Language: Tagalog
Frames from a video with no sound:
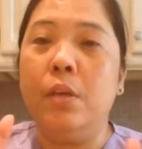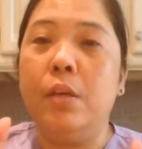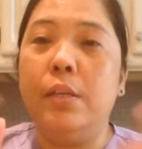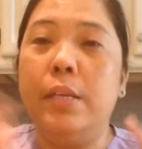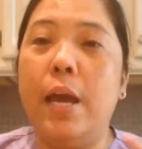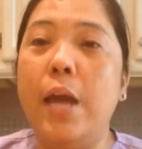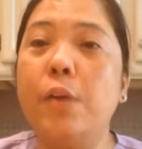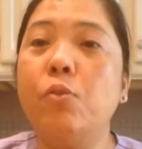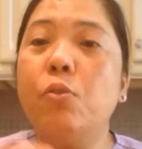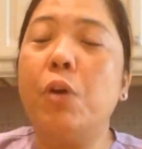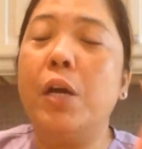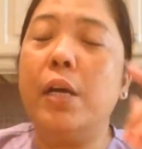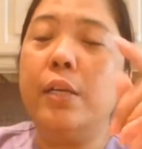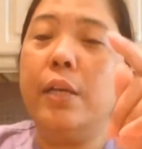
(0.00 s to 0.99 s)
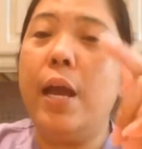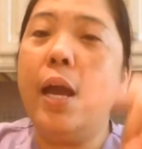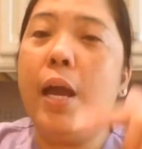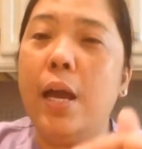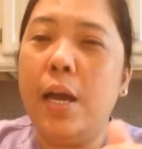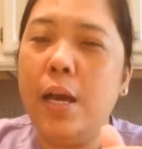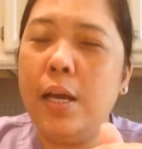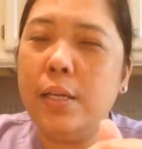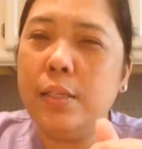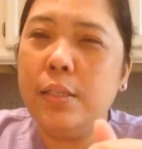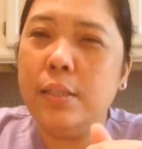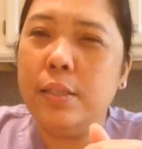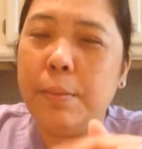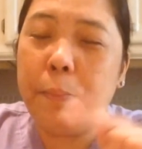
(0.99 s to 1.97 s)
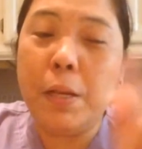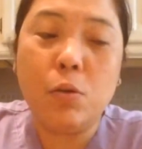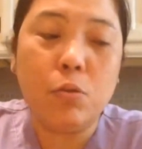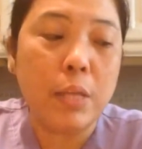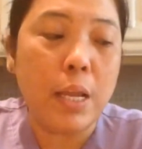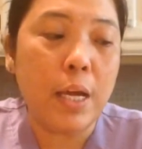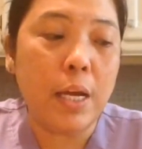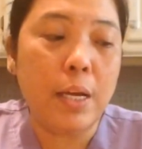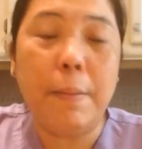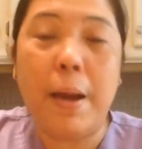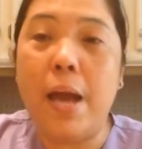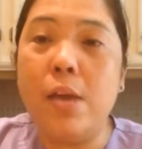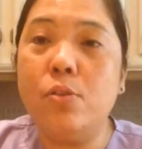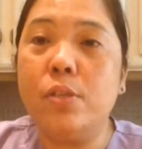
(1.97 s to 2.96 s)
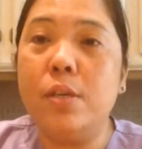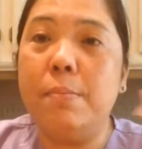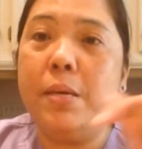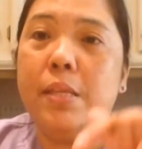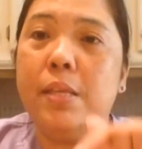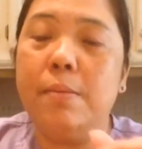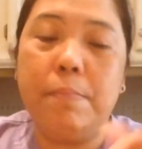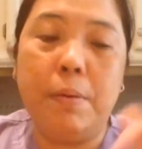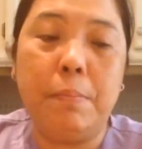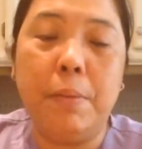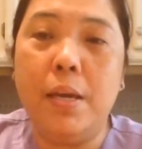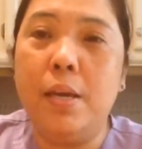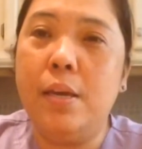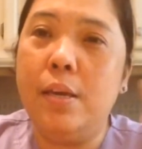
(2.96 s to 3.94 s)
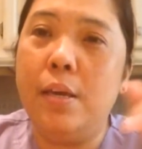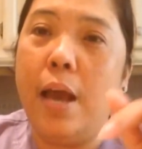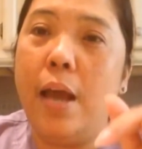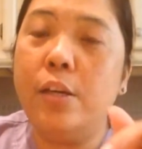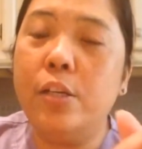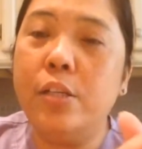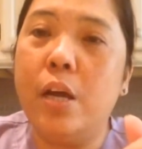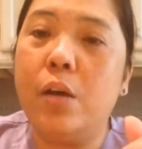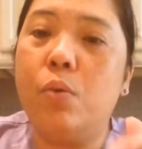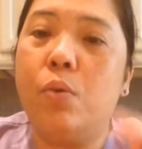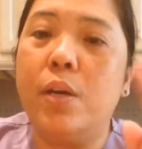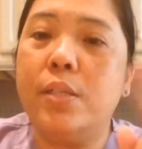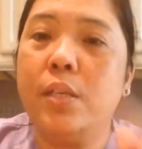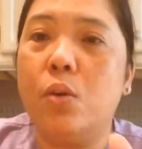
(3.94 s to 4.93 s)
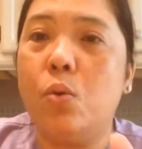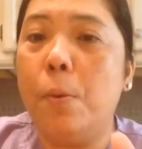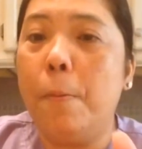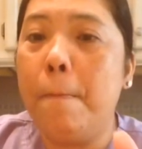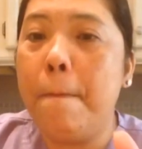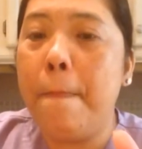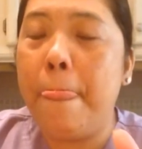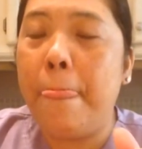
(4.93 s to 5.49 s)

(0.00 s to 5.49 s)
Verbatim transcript: na ano ko na napil ko talaga na maayos gamitin pag may allergy ako kasi kung